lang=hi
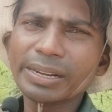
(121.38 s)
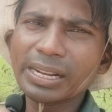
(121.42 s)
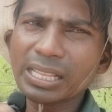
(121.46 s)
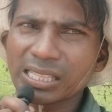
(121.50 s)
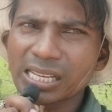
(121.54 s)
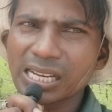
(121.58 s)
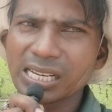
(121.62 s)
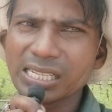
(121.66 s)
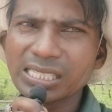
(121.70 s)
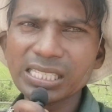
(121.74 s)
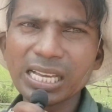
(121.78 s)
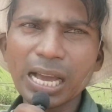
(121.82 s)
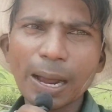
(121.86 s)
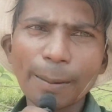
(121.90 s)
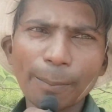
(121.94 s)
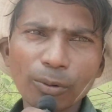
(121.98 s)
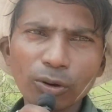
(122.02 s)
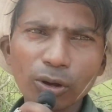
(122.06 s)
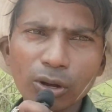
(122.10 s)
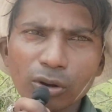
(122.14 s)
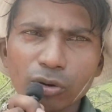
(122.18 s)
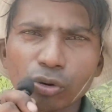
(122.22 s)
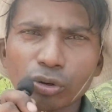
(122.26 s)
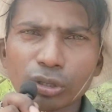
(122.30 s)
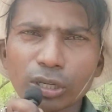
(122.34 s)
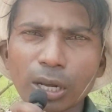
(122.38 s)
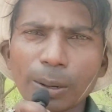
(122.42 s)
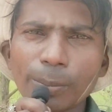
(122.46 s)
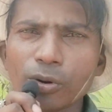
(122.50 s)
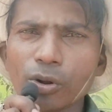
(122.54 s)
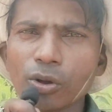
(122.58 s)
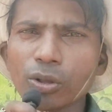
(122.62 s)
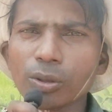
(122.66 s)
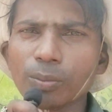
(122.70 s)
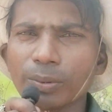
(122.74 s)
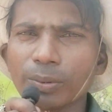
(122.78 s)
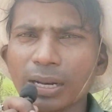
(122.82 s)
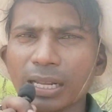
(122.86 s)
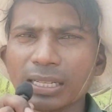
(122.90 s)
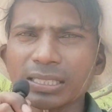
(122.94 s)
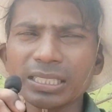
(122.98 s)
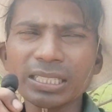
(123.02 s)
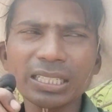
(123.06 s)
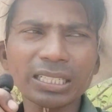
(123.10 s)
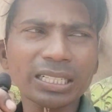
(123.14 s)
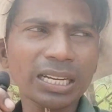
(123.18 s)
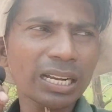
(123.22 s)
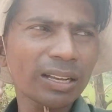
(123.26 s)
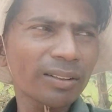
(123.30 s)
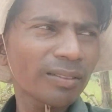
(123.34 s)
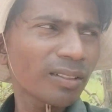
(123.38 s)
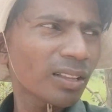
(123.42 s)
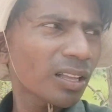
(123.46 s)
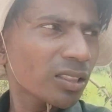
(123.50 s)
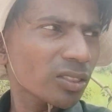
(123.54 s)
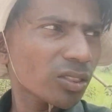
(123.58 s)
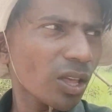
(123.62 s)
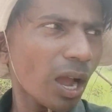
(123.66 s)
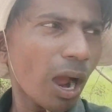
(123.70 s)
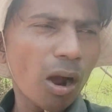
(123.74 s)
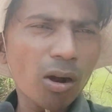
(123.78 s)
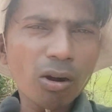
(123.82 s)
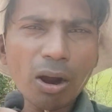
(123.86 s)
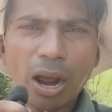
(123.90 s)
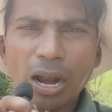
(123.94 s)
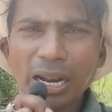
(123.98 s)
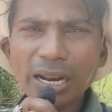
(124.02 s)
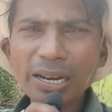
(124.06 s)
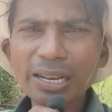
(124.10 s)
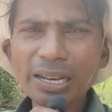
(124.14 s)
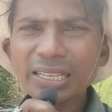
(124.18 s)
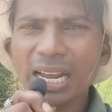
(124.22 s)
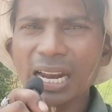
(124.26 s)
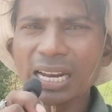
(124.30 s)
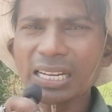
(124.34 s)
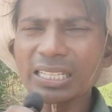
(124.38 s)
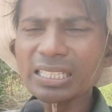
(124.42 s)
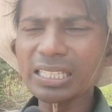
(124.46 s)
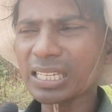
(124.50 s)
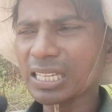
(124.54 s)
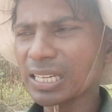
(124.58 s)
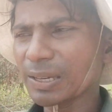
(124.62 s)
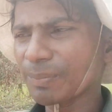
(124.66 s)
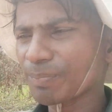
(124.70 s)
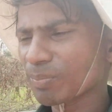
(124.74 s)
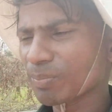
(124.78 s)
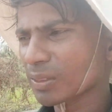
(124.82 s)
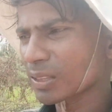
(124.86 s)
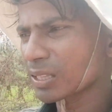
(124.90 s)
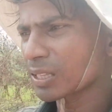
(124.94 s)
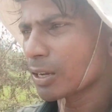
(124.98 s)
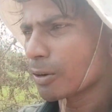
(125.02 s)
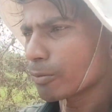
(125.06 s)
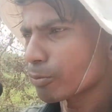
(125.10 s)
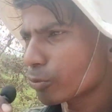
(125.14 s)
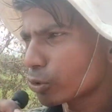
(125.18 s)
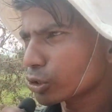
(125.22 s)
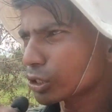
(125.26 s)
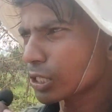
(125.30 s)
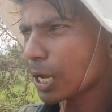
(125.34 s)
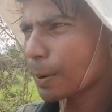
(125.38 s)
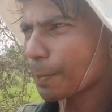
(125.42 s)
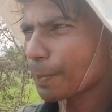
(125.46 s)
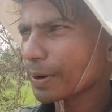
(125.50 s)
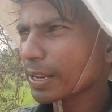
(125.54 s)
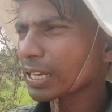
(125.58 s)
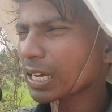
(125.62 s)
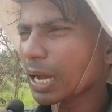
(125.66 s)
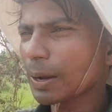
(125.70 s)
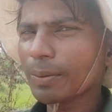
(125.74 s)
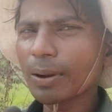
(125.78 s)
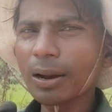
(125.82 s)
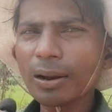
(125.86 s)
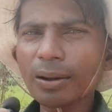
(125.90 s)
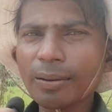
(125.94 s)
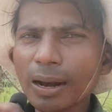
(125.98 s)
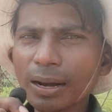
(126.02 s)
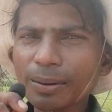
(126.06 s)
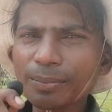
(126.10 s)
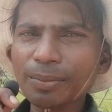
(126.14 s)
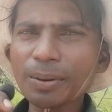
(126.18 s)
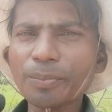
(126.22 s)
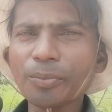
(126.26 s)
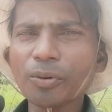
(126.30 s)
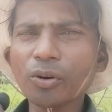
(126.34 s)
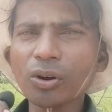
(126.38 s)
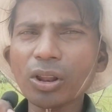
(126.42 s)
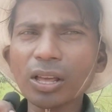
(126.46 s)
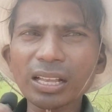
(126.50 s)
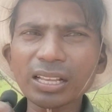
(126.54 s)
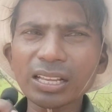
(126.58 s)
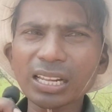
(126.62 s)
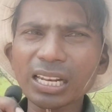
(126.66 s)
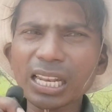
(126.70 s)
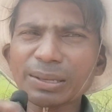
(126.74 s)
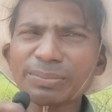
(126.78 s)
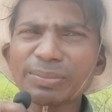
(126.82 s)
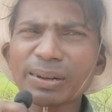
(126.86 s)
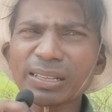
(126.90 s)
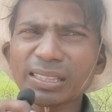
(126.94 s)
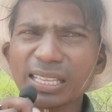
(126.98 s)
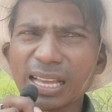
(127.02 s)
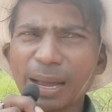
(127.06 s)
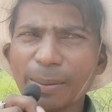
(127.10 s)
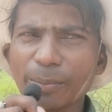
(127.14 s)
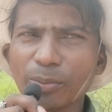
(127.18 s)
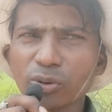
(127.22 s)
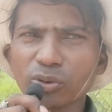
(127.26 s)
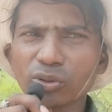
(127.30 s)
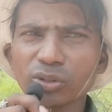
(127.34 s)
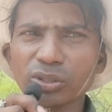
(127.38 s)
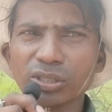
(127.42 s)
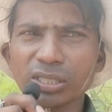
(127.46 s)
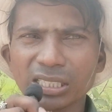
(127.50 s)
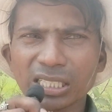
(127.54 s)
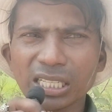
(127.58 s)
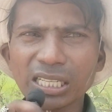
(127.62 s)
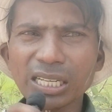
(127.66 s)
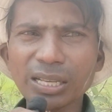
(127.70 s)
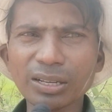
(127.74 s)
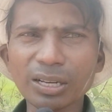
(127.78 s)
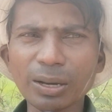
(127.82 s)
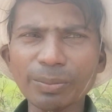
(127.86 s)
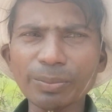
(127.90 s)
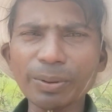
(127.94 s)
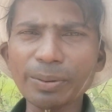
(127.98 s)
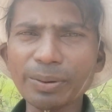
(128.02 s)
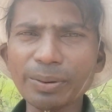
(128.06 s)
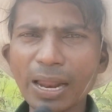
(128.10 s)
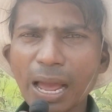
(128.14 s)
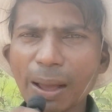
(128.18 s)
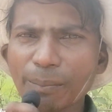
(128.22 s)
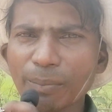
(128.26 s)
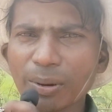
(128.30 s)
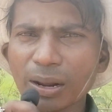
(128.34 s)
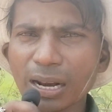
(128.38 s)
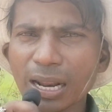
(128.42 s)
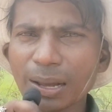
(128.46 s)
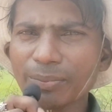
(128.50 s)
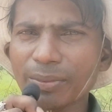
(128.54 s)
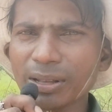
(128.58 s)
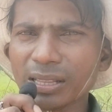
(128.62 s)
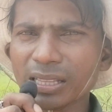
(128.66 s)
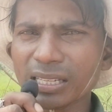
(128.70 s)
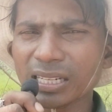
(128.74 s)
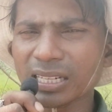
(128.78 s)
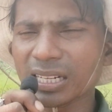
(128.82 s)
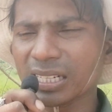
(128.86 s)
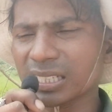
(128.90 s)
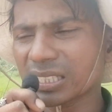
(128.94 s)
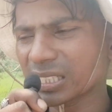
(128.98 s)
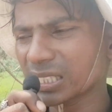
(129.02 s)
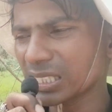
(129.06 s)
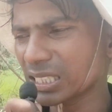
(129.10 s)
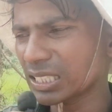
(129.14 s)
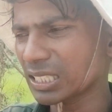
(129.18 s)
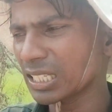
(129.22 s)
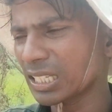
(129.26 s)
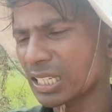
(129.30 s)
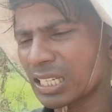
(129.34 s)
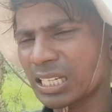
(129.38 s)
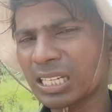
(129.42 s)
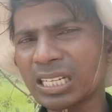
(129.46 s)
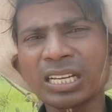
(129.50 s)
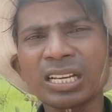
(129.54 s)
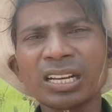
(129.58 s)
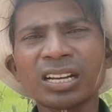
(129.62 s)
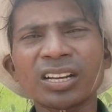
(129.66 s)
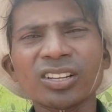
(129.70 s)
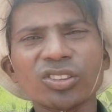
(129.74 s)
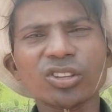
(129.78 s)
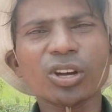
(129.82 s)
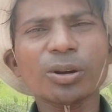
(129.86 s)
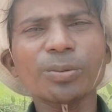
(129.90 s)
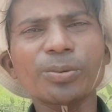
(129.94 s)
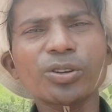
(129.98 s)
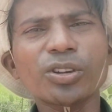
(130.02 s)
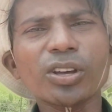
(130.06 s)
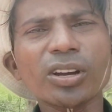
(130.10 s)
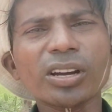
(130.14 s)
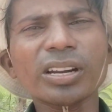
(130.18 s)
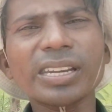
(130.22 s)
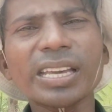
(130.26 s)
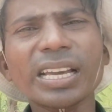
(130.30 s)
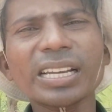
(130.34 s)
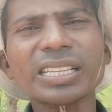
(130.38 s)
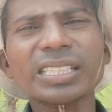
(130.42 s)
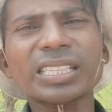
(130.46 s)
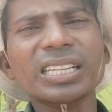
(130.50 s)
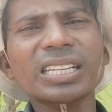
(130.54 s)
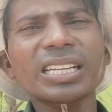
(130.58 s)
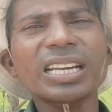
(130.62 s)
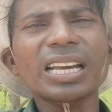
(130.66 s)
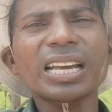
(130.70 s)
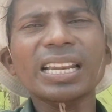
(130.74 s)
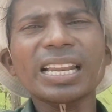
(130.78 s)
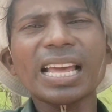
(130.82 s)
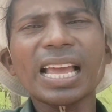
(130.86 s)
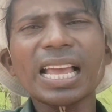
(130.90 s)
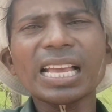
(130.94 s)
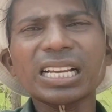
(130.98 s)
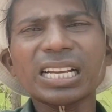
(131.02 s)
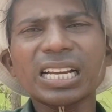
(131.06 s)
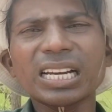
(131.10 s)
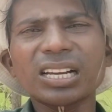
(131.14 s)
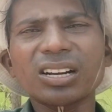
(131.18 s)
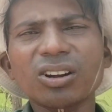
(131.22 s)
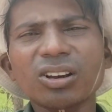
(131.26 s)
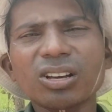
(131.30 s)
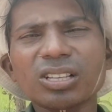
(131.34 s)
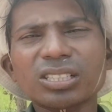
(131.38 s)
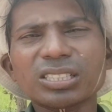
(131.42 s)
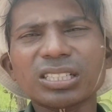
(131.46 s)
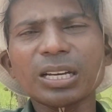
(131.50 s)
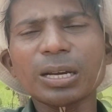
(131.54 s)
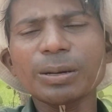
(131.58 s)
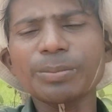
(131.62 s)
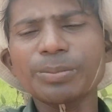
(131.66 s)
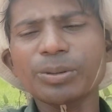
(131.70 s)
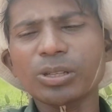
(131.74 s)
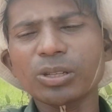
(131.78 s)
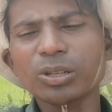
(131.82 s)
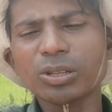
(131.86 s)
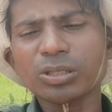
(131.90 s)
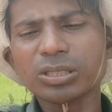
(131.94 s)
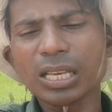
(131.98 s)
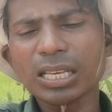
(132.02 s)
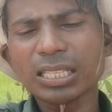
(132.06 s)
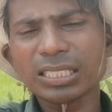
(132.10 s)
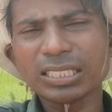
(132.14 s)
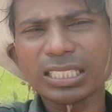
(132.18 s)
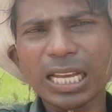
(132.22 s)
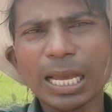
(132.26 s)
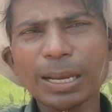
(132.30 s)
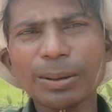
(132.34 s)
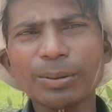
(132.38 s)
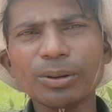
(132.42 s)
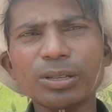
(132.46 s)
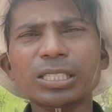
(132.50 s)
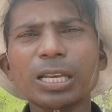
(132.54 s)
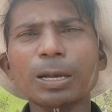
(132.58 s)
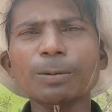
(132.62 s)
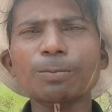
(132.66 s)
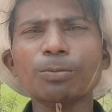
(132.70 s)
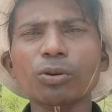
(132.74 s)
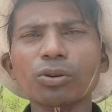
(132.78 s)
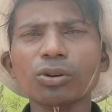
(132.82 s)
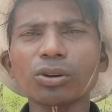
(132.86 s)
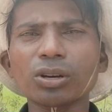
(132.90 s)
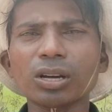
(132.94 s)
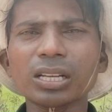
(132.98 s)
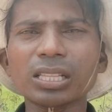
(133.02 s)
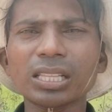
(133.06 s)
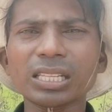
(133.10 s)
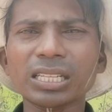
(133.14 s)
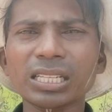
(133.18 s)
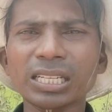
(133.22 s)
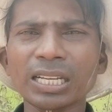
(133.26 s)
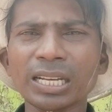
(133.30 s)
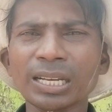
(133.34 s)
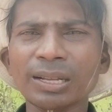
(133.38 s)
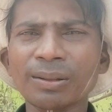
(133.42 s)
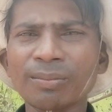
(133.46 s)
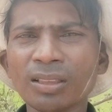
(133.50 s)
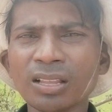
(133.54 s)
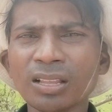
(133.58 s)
मेहनत करिए आप लोग का खुद का ब्रोथ बनाइए आओ गाना निकालिए पूजा प्रियंका के बारे में बोलेगा गलत है आप लोग को इसके लिए कभी नाम खराब मत कर चाहिए तो वीडियो को देखते रहिए लाइक करो इसके वीडियो को सब्सक्राइब कीजिए फॉलो करते रहिए